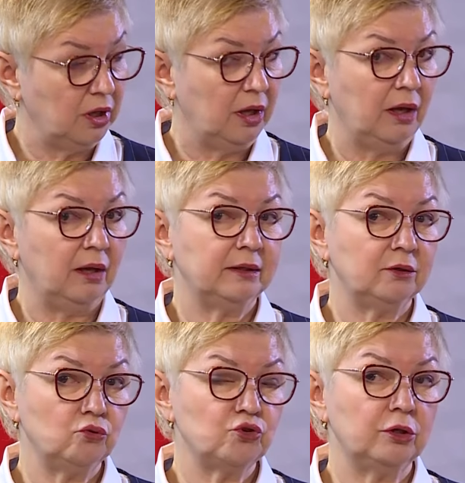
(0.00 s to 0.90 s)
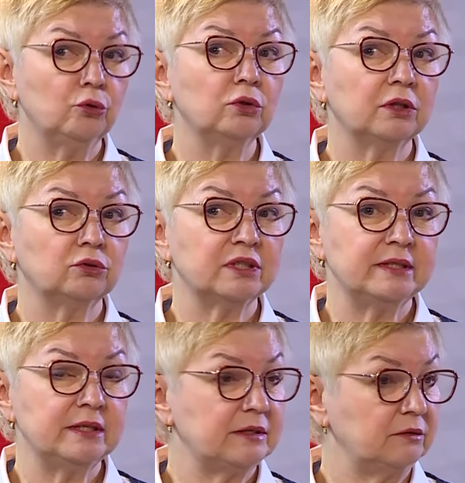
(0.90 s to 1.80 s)
Угу. Это тоже льгота у нас
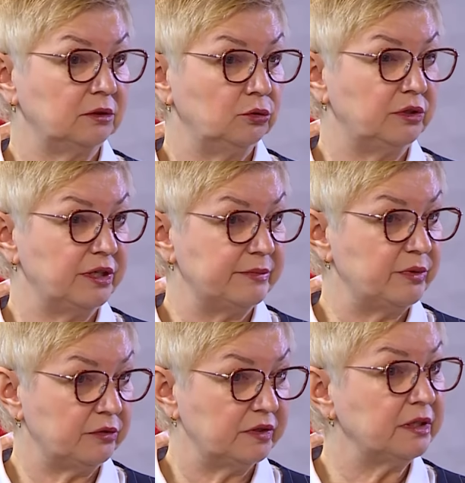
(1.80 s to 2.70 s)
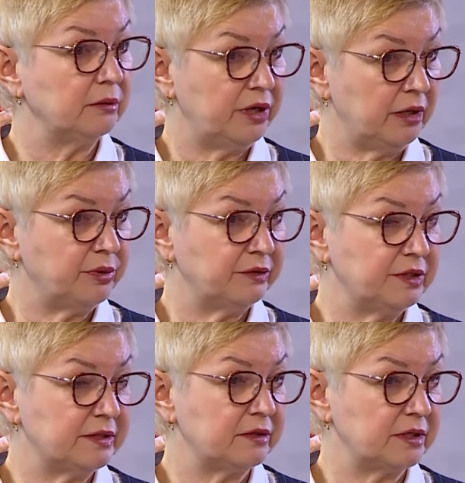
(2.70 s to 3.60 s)
действовала до 31 декабря, и
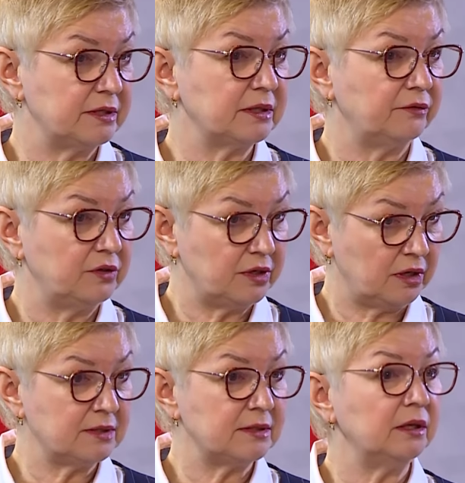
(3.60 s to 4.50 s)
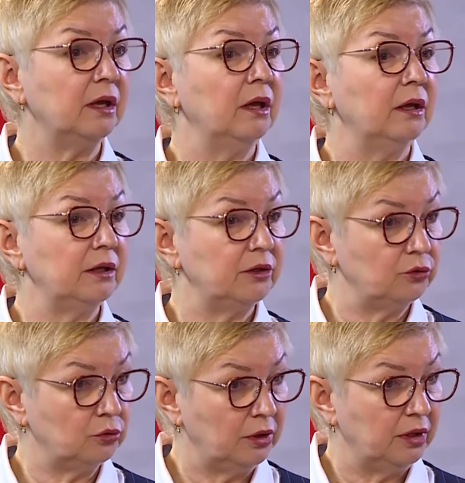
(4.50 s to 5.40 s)
правительство Российской Федерации
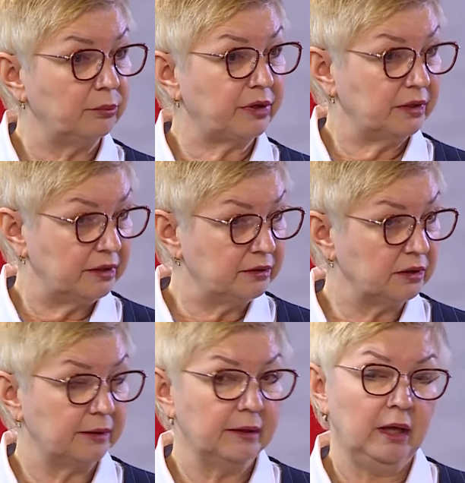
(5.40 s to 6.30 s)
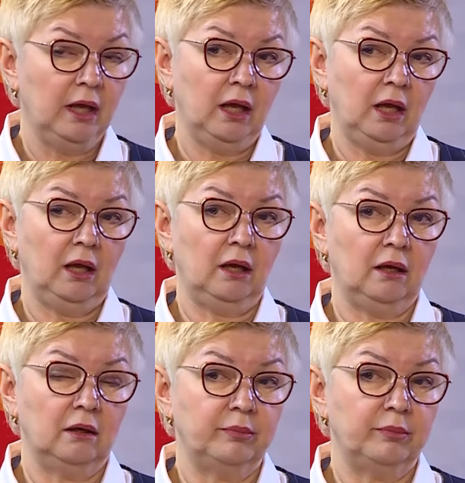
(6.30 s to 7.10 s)
ее продлило. А,